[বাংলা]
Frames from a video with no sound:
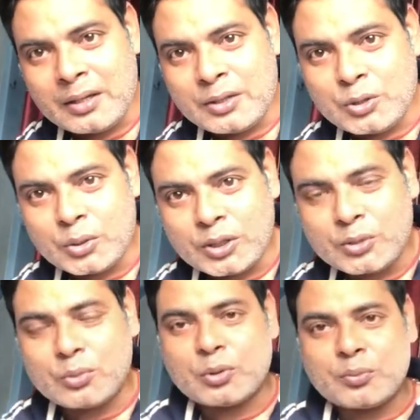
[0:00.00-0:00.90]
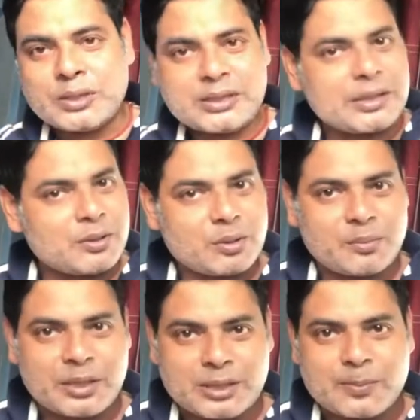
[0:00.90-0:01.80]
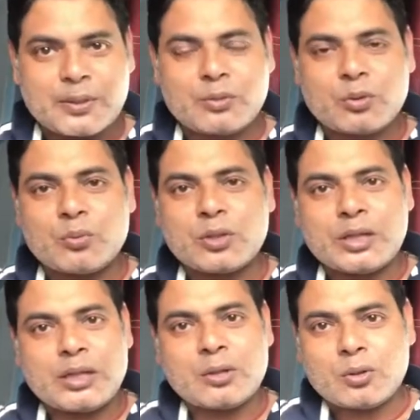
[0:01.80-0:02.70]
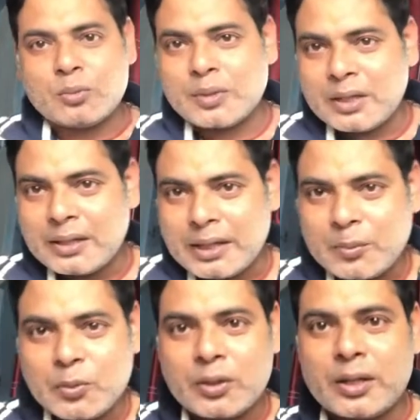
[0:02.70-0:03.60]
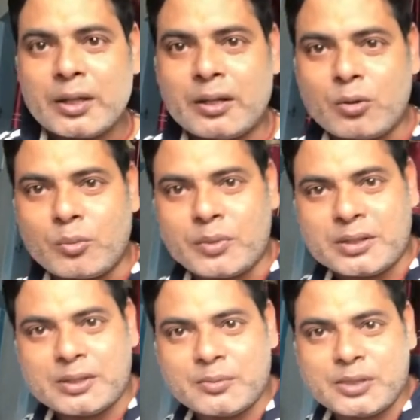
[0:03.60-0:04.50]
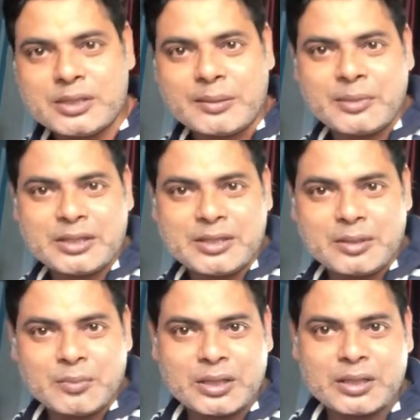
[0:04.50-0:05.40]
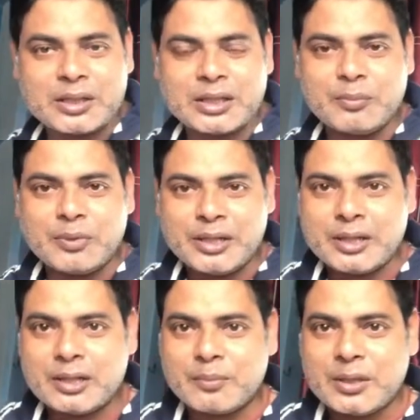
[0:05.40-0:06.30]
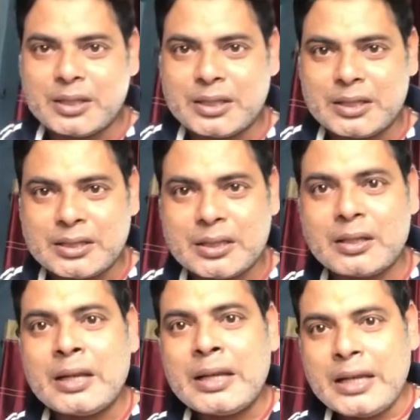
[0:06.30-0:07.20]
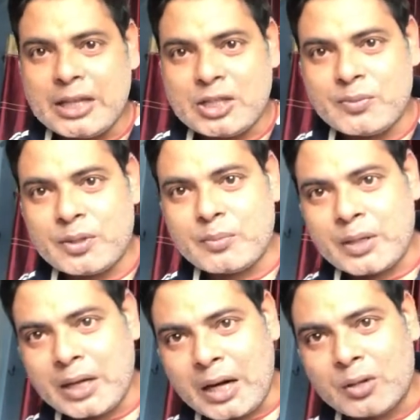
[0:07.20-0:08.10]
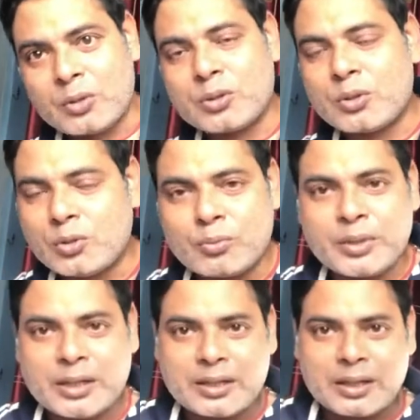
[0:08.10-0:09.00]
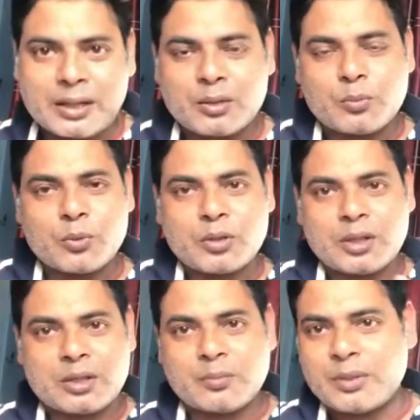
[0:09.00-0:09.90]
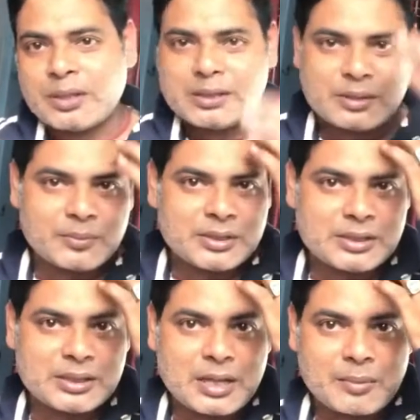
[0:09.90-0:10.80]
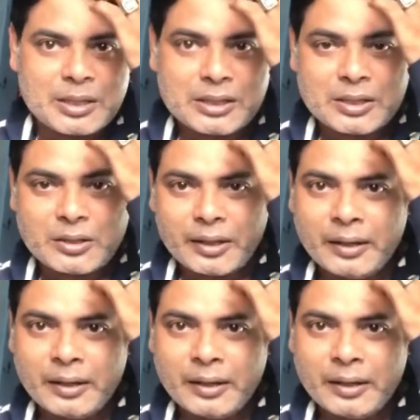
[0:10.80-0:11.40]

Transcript: যোগাযোগ করুন বিস্তারিত আমি এক্সপ্লেন করব কী রকম কী রেট পড়ে নর্মাল সিমেন্স এবিএস ডেনমার্কের কী ব্রিডের আপনি দিতে চান এইচএফের প্রায় আট দশ রকম ব্রিড থাকে তো প্রত্যেকটা ব্রিডের সিমেন্সের দাম আলাদা হয়